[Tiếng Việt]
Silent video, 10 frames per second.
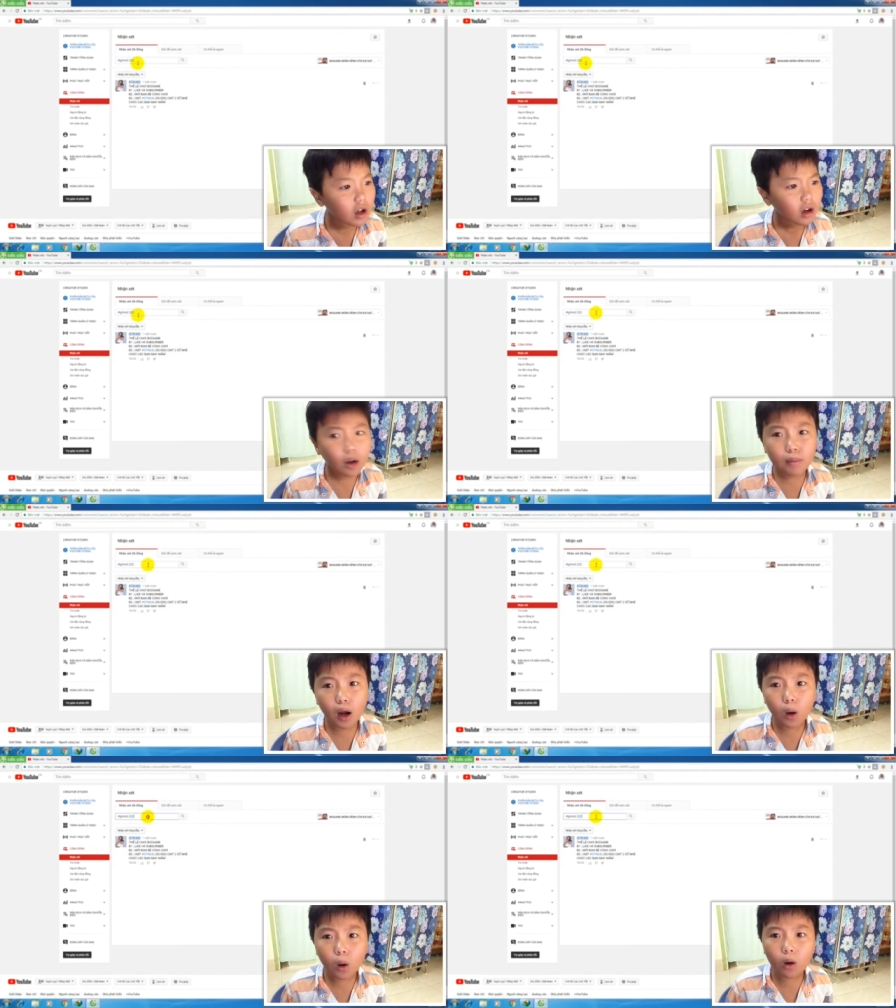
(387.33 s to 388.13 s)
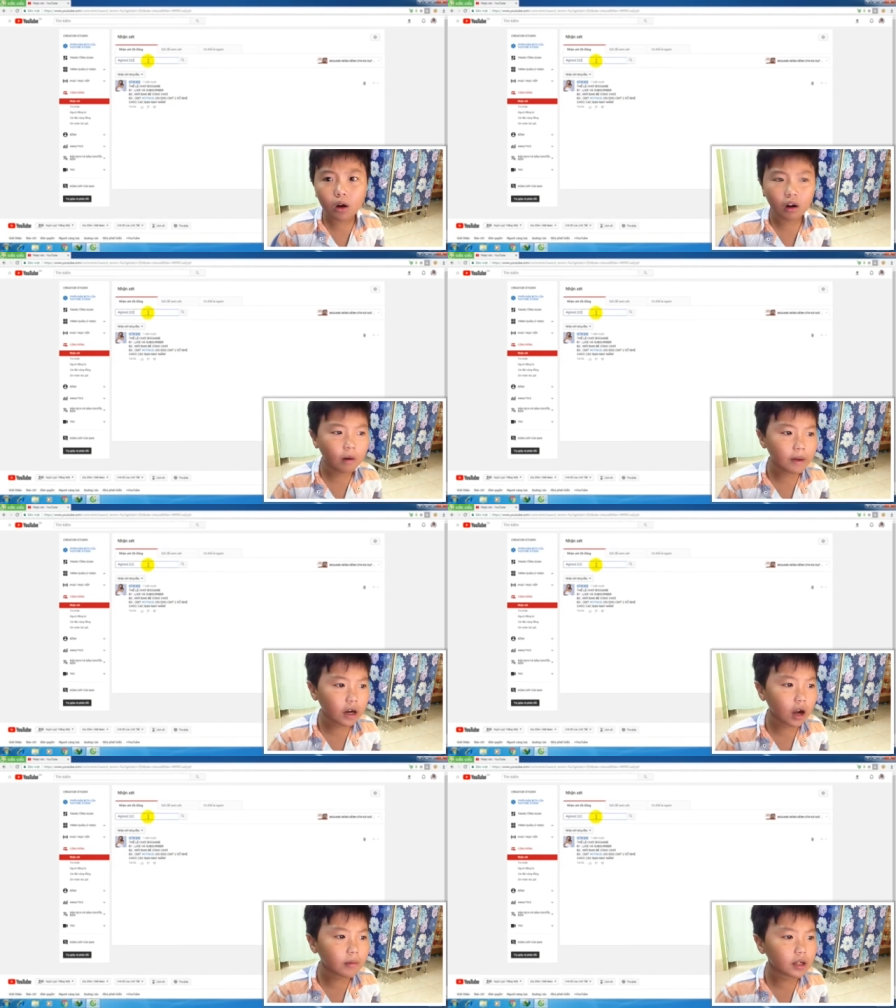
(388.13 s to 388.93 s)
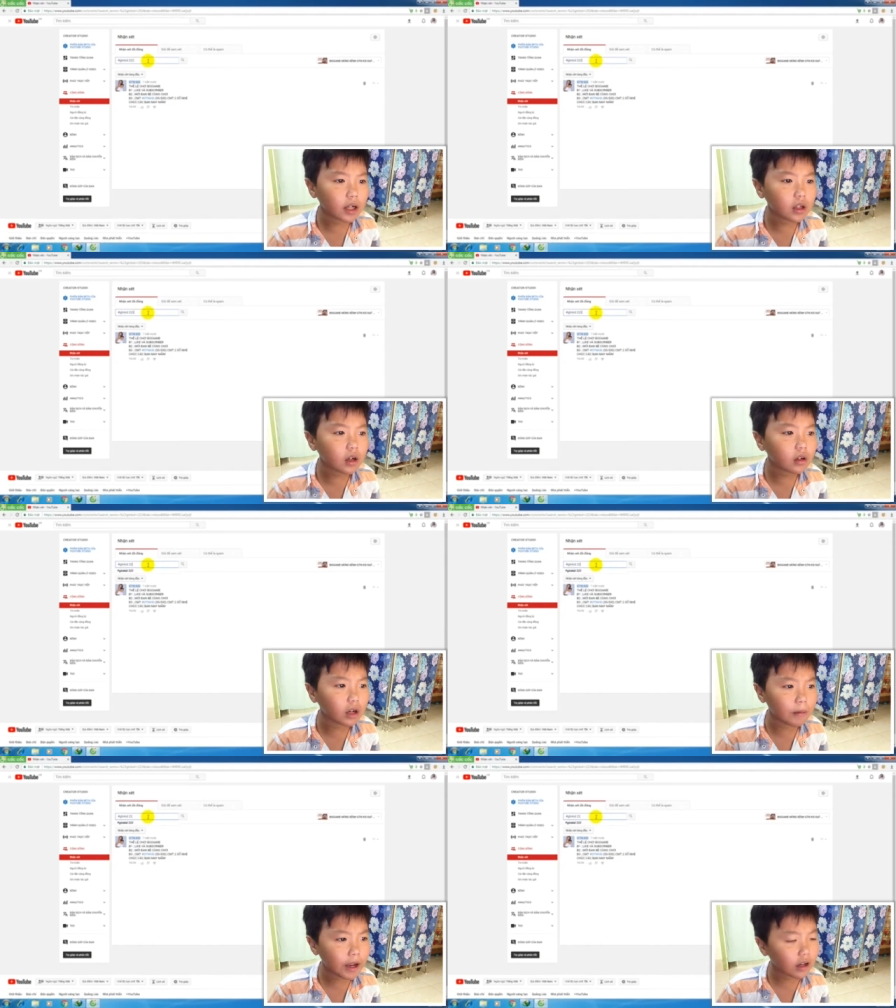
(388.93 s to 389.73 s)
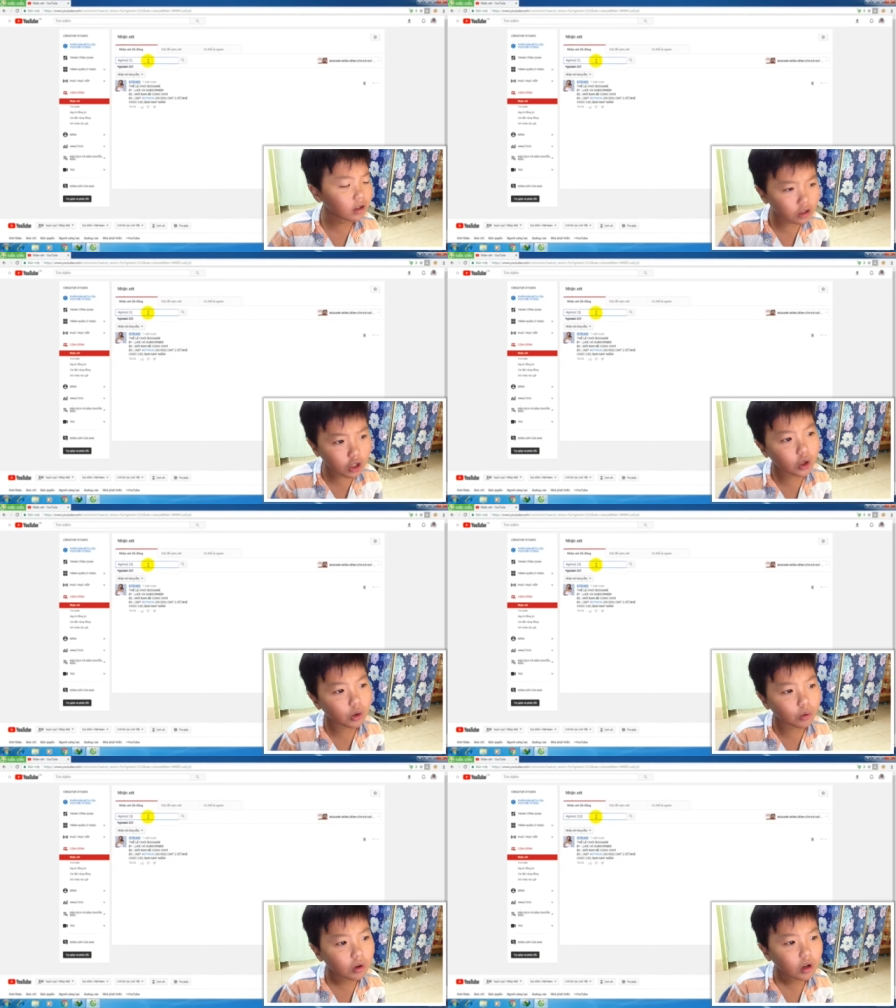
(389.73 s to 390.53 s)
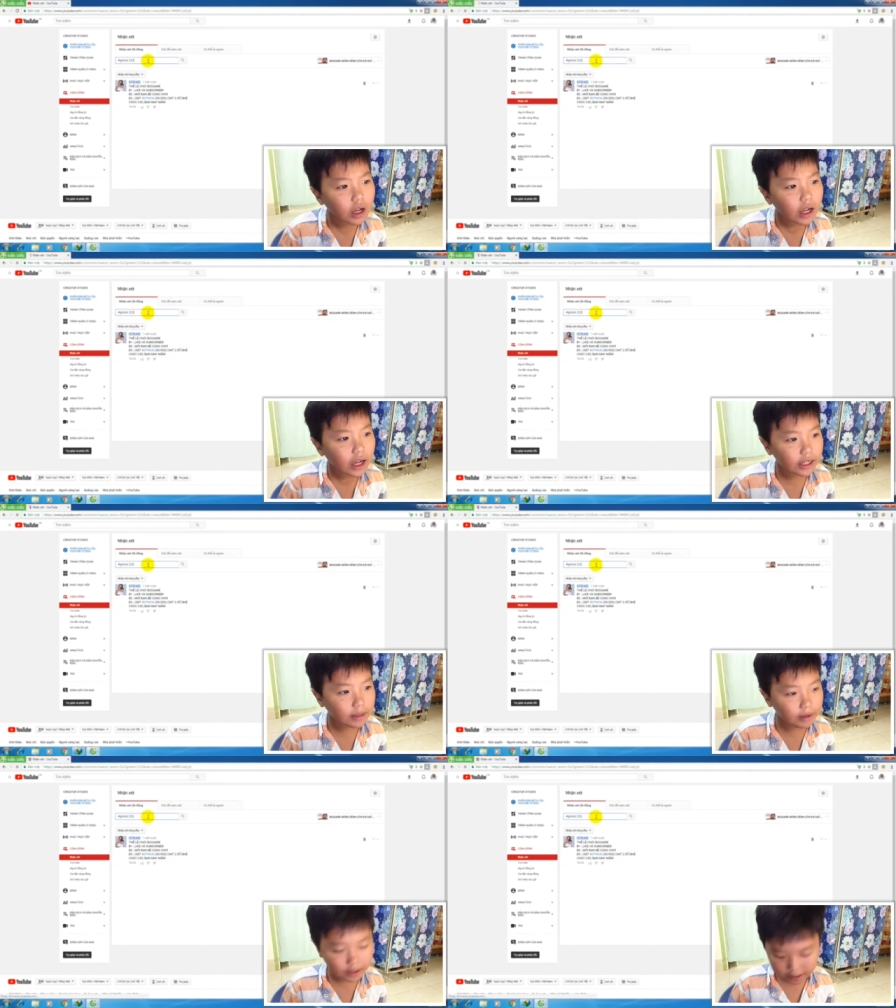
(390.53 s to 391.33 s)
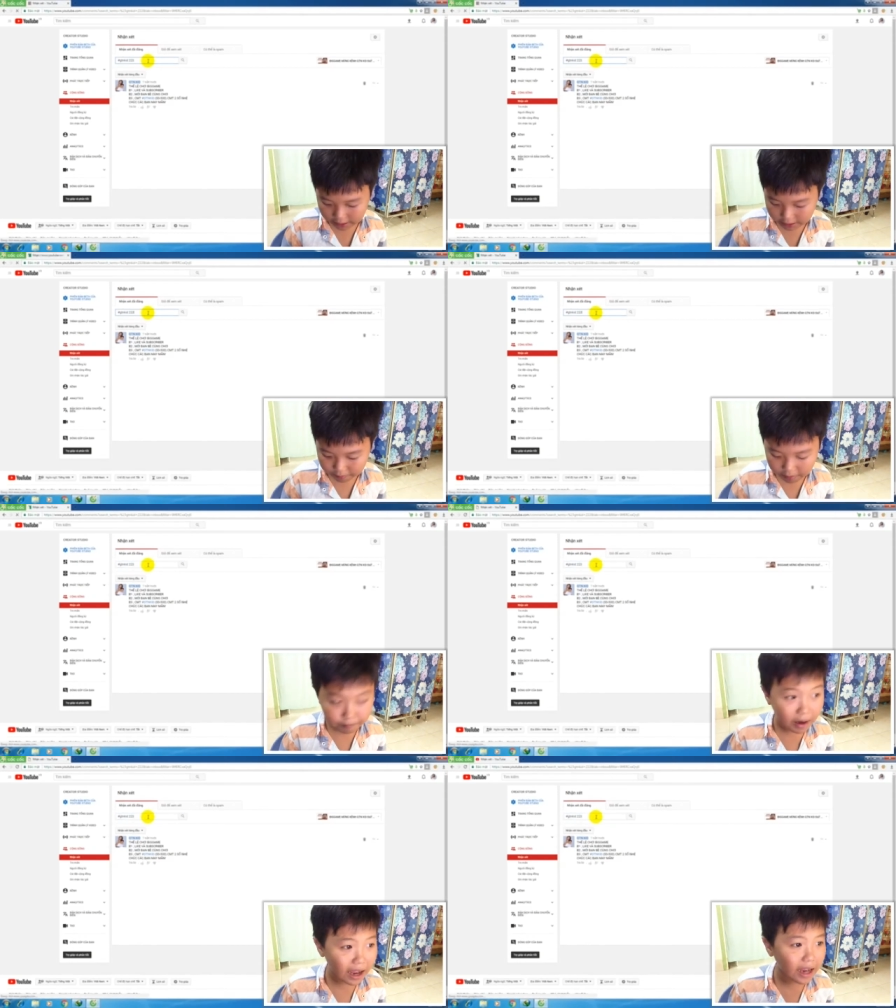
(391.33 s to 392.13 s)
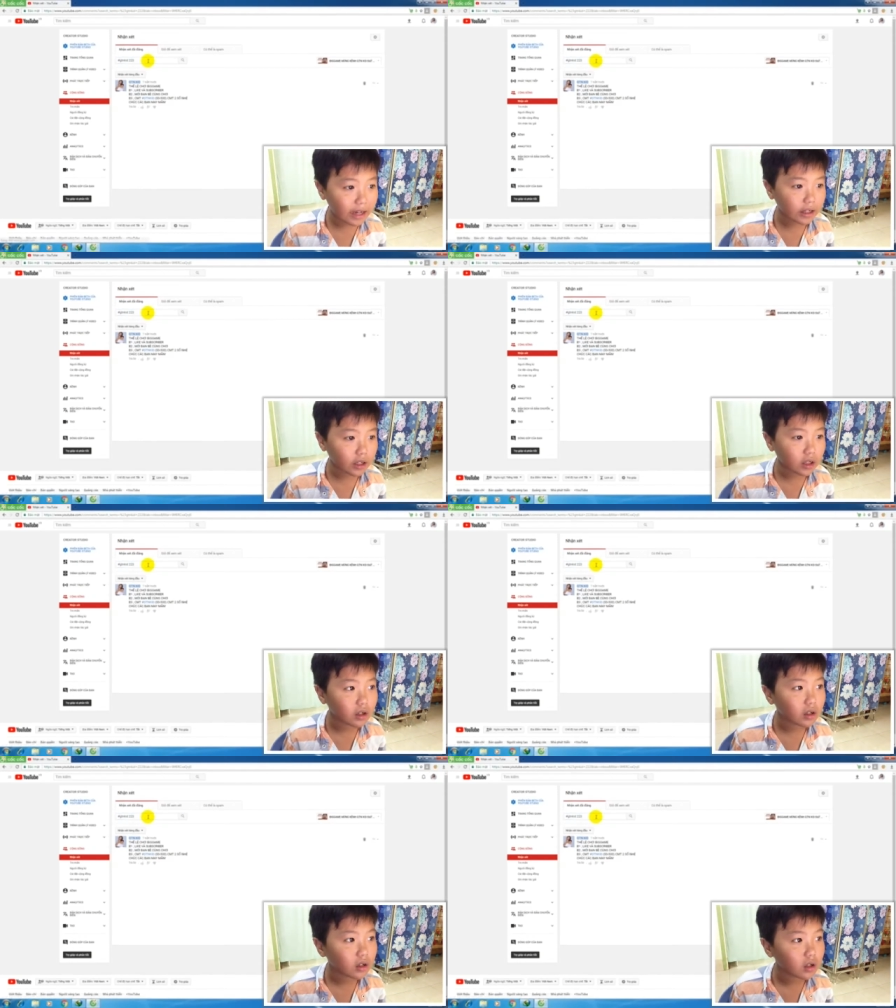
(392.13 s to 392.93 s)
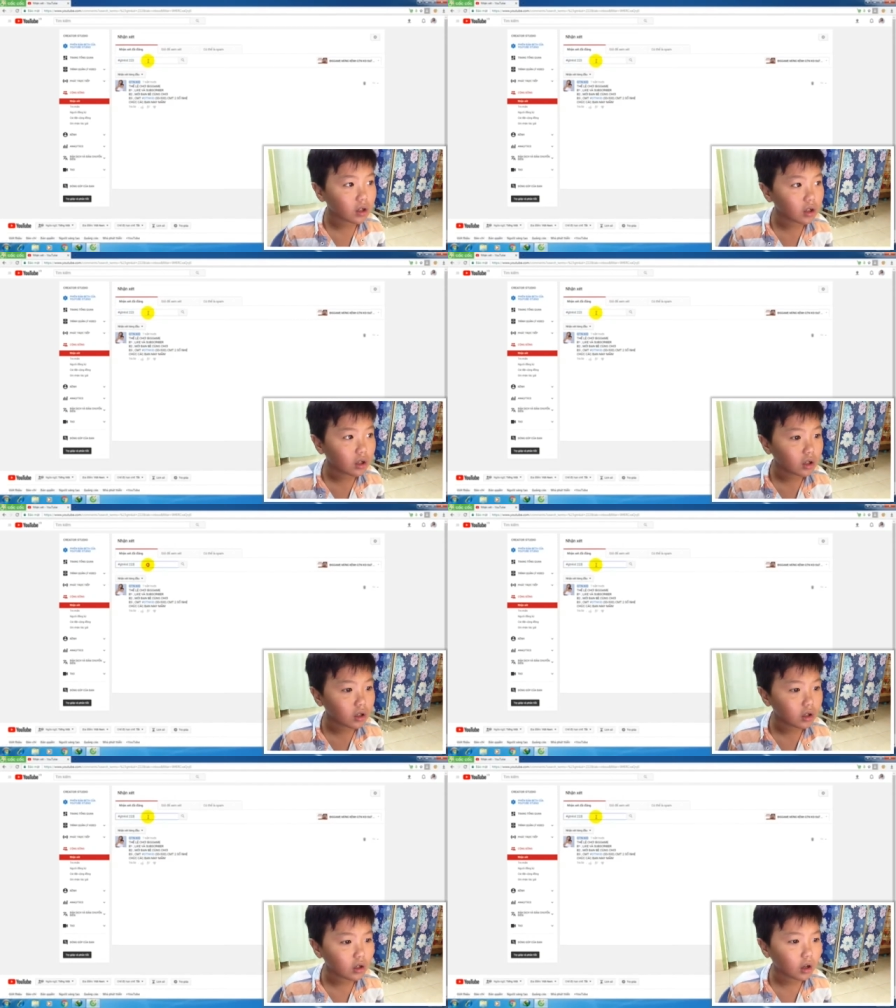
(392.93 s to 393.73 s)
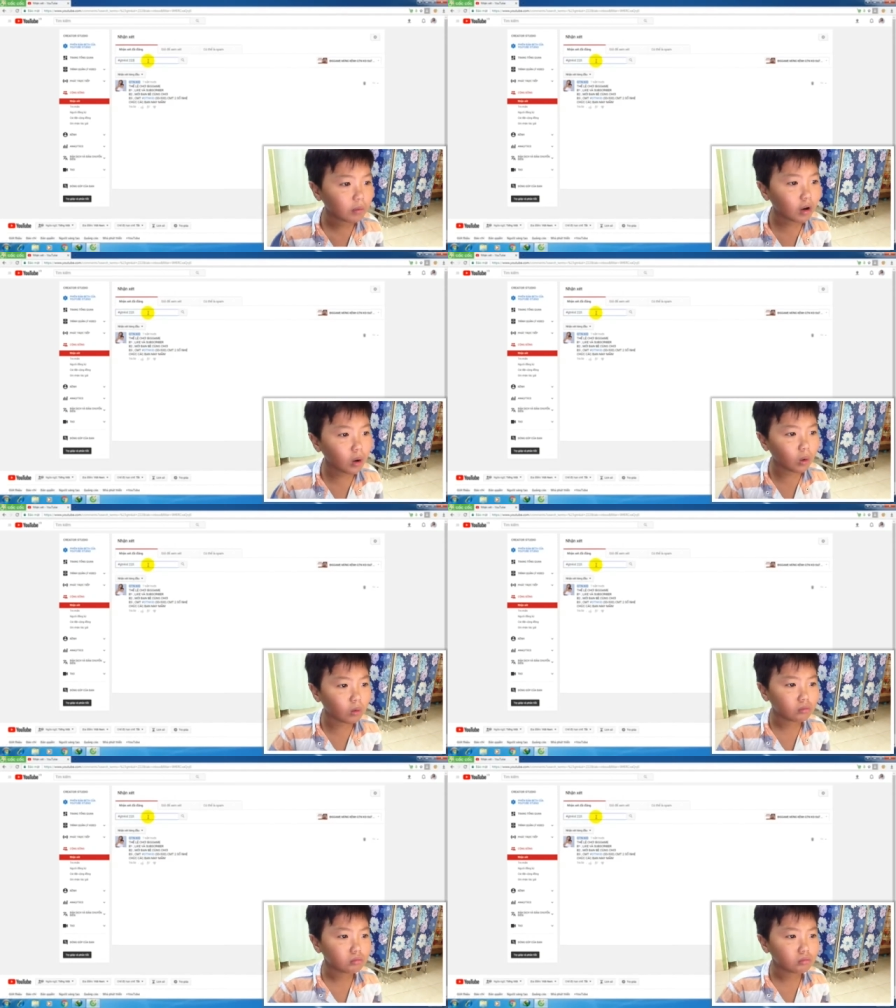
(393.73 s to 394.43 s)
Không có luôn Oh my god mình thấy nhớ comment rất là nhiều 222, 123 nè Không có luôn